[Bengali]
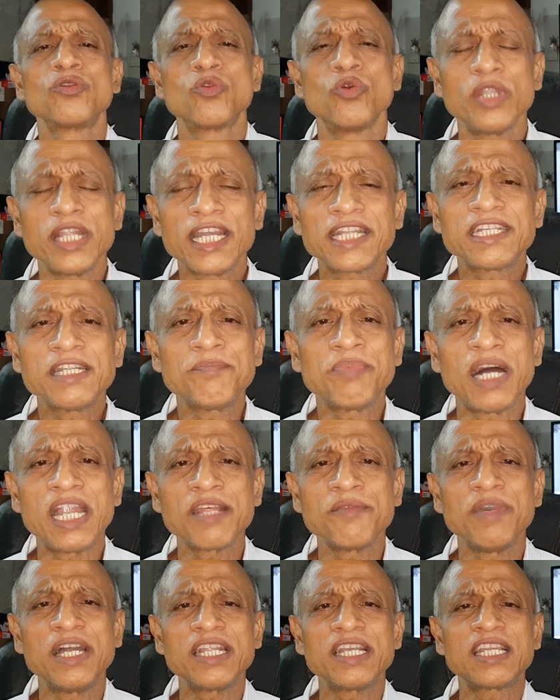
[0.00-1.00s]
কোনো একটা
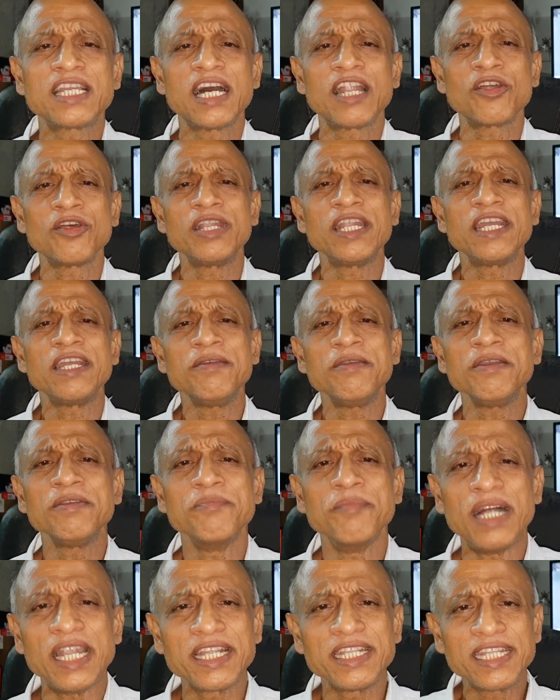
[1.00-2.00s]
পারিবারিক কারণে
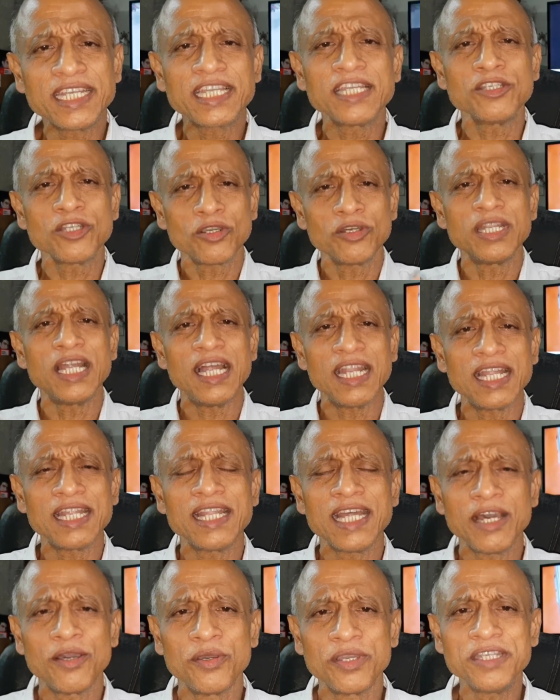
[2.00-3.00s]
বাড়ি থেকে যখন
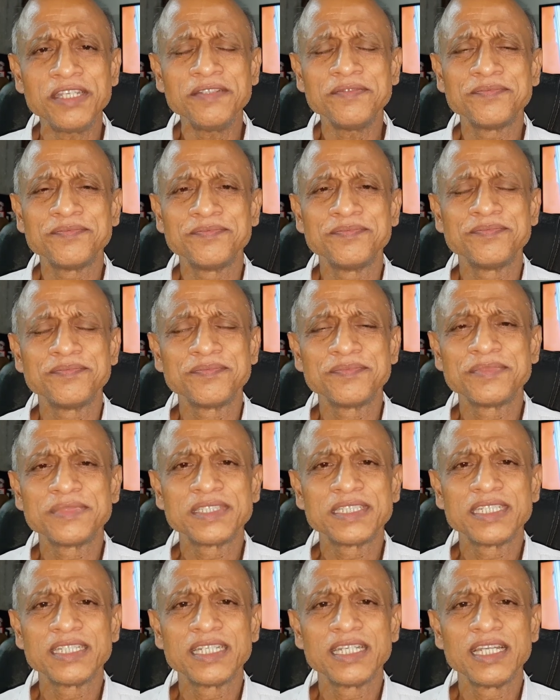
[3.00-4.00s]
আলাদা হই
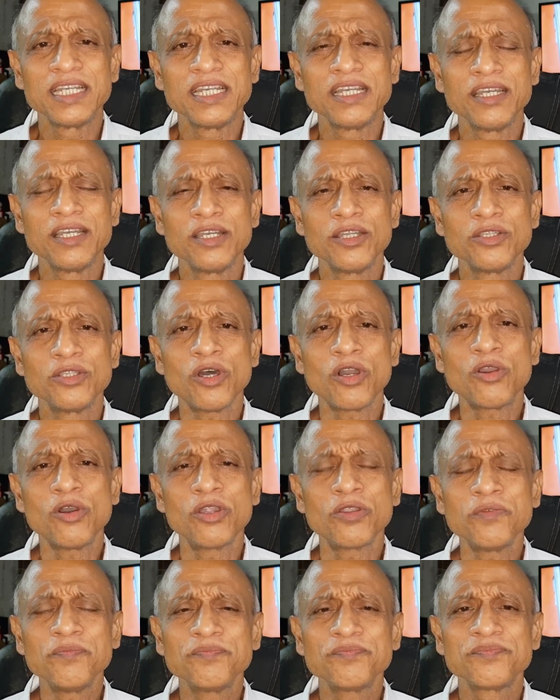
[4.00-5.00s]

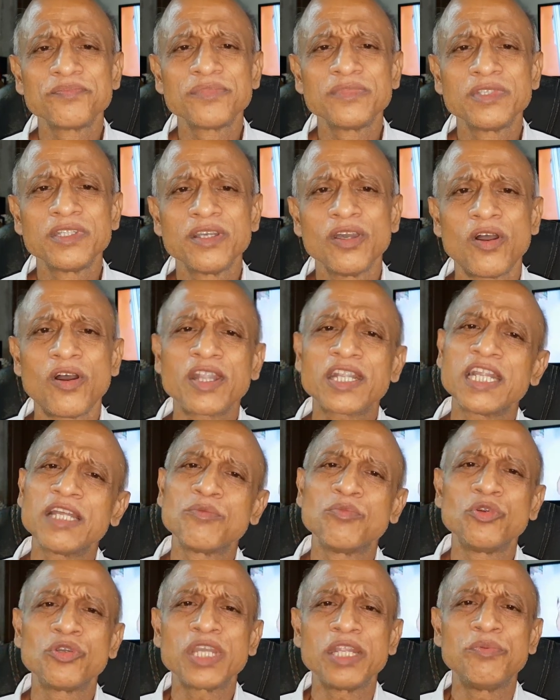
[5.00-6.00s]
তখন হঠাৎ
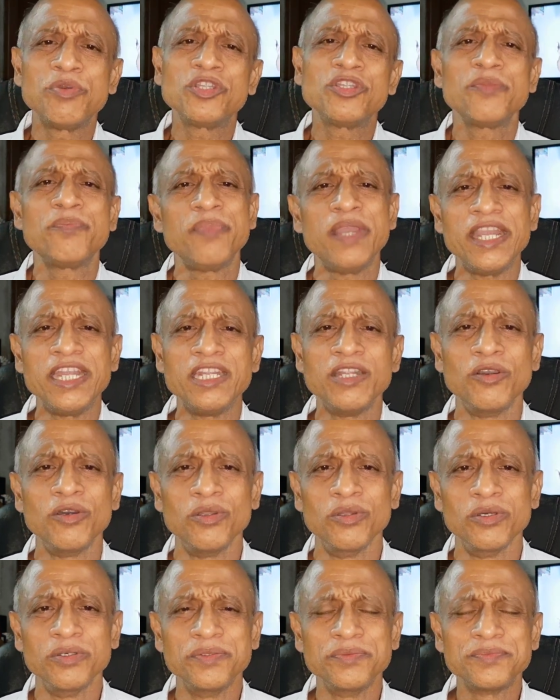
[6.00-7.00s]
বুকের ভিতর পেইন
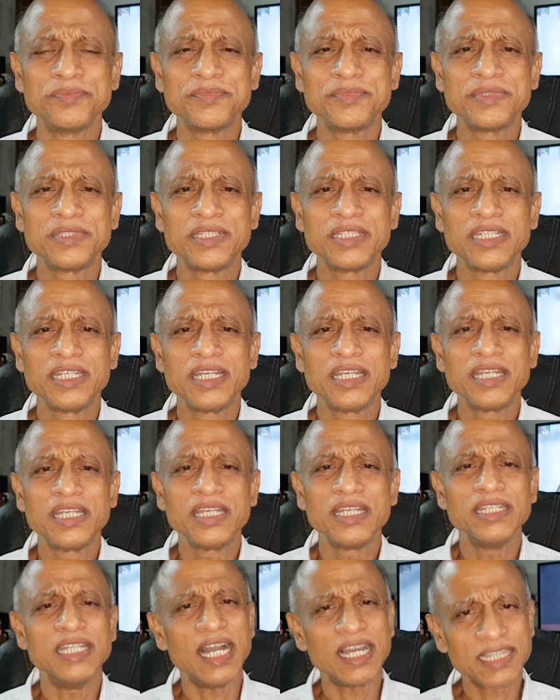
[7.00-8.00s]
হলো
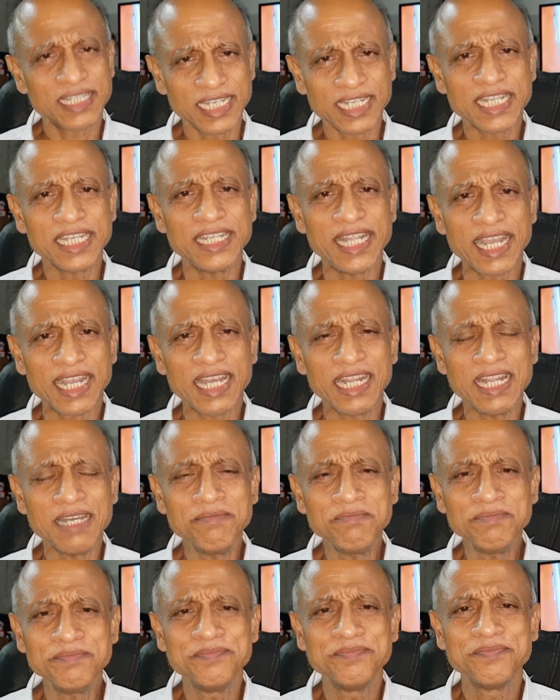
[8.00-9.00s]
ডাক্তারকে দেখালাম
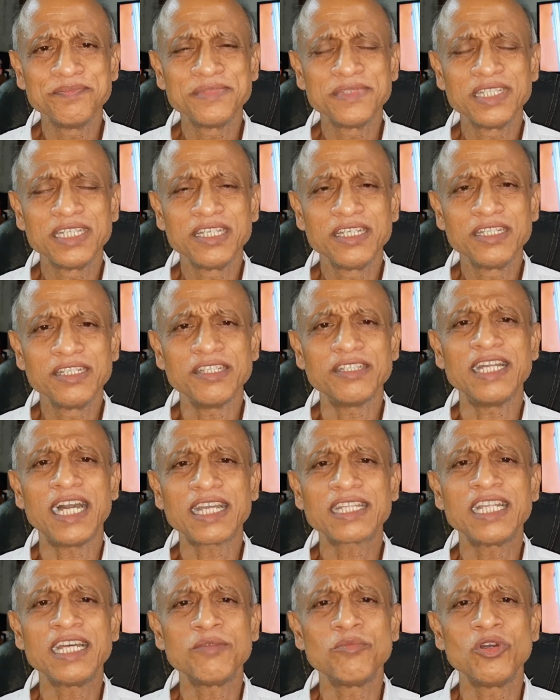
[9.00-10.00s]
তো
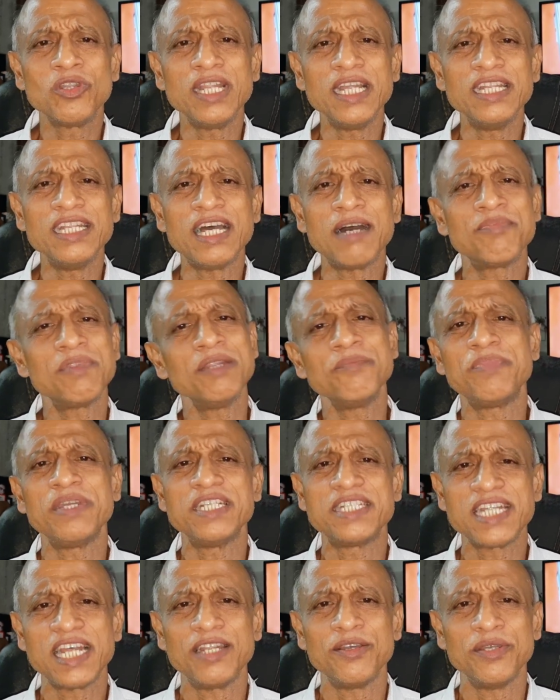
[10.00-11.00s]
ডাক্তার বললেন আপনার
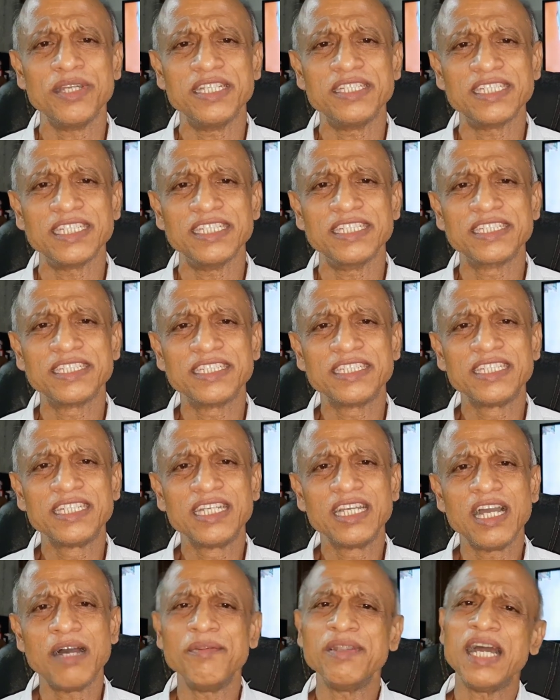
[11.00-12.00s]
প্রেশার হয়েছে
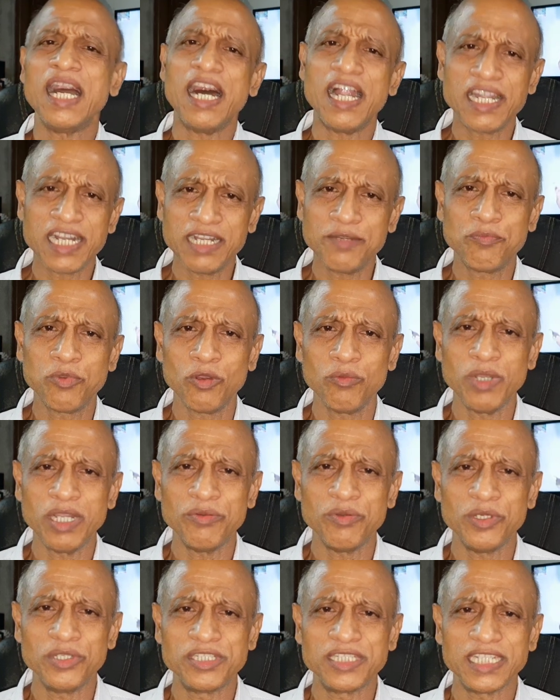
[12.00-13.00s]
আপনার হার্টের প্রবলেম
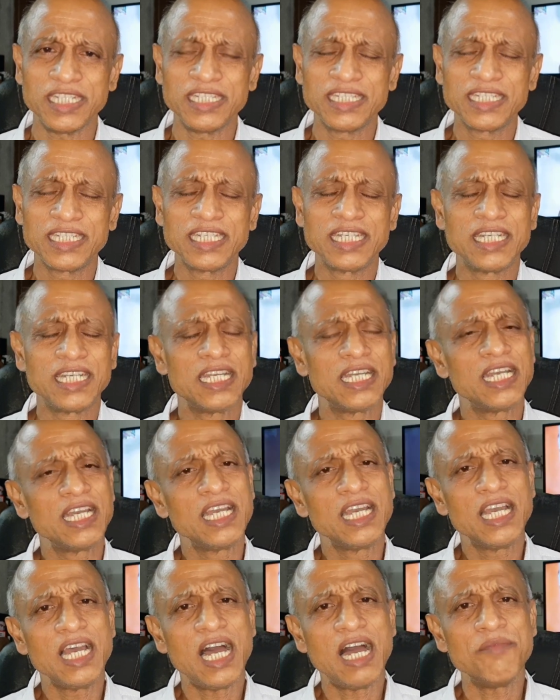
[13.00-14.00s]
হয়েছে
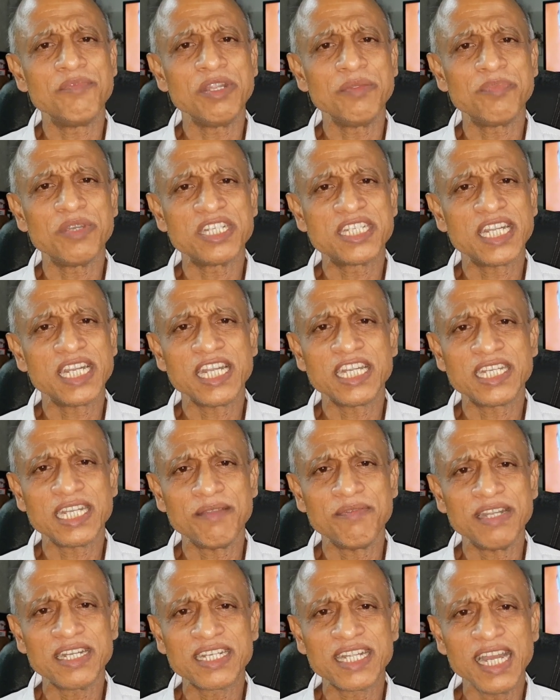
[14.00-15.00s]
আপনি প্রেশারের
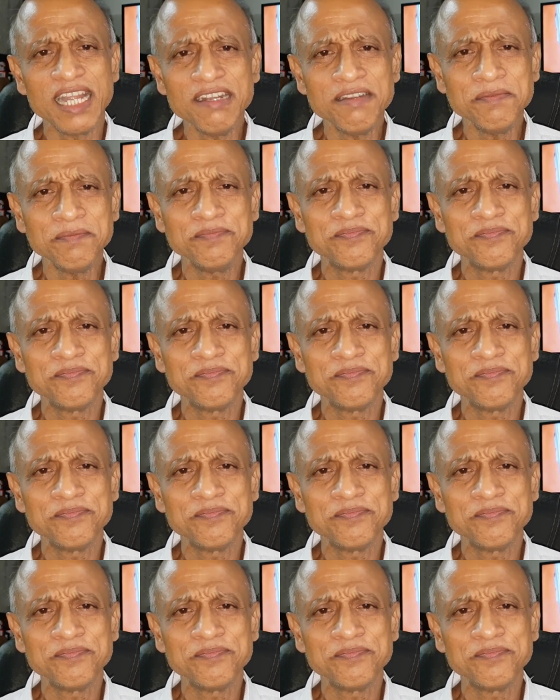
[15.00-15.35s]
ট্যাবলেট খান